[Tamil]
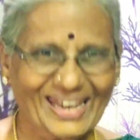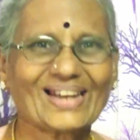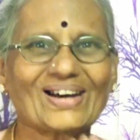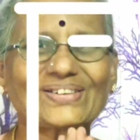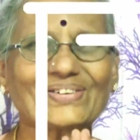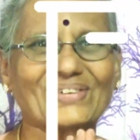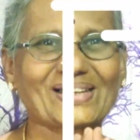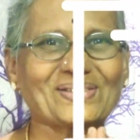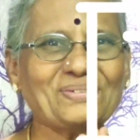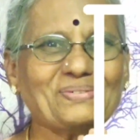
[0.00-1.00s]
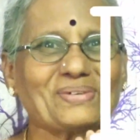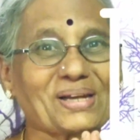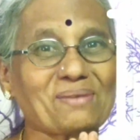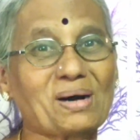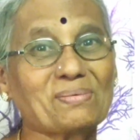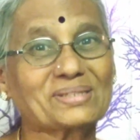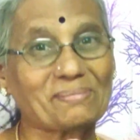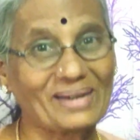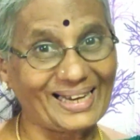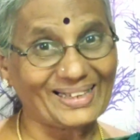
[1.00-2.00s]
எல்லாருக்கும் வணக்கம் மதுரை மாவி
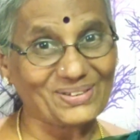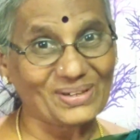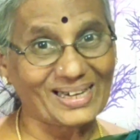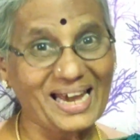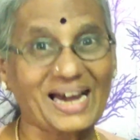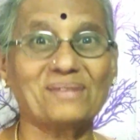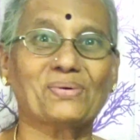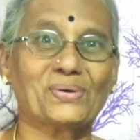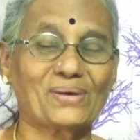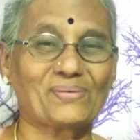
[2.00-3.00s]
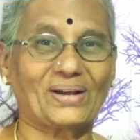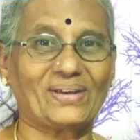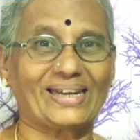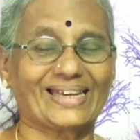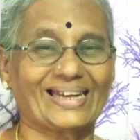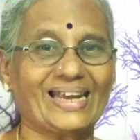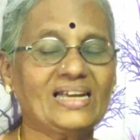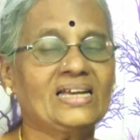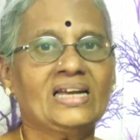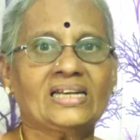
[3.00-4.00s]
சமையல்லேருந்து உங்களை அன்போடு வரவேற்கிறேன்
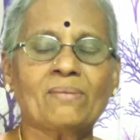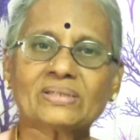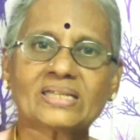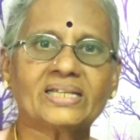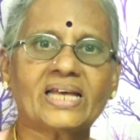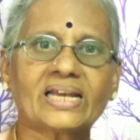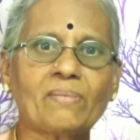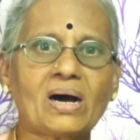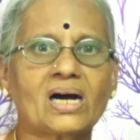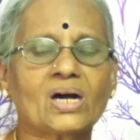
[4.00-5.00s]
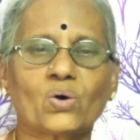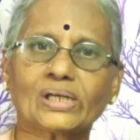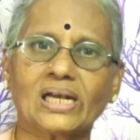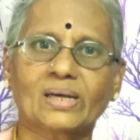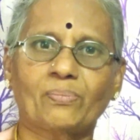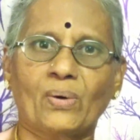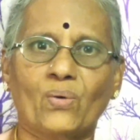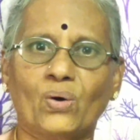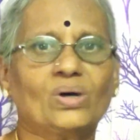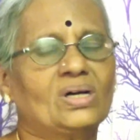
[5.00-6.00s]
நம்ம சாதாரணமாக ஹோட்டலுக்கு
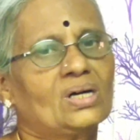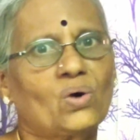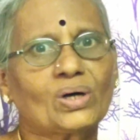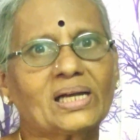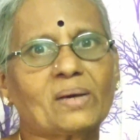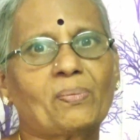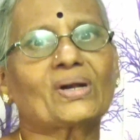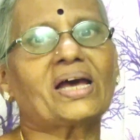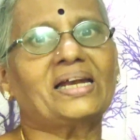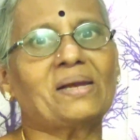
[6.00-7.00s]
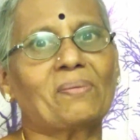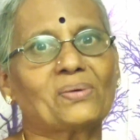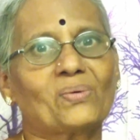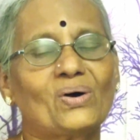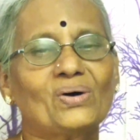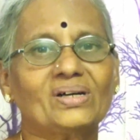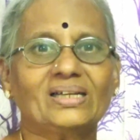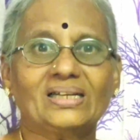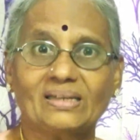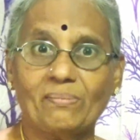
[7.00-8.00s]
போவோம் ஹோட்டலுக்கு போனால் என்ன பண்ணுவோம்
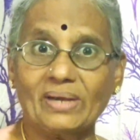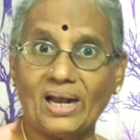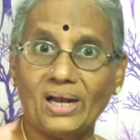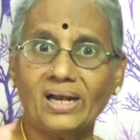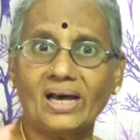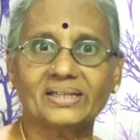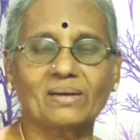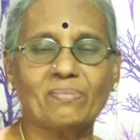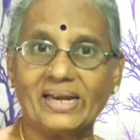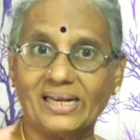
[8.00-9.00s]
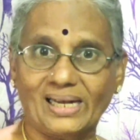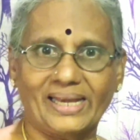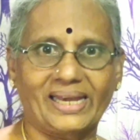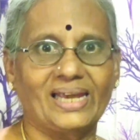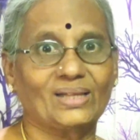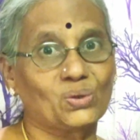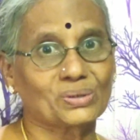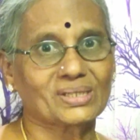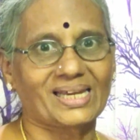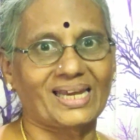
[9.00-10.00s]
நம்ம எல்லாத்துக்குமே இட்லிக்கு
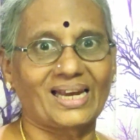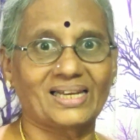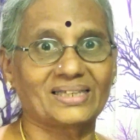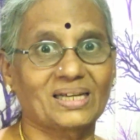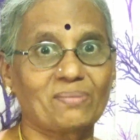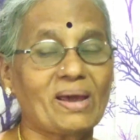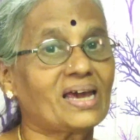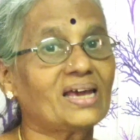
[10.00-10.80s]
தோசைக்கு எல்லாத்துக்குமே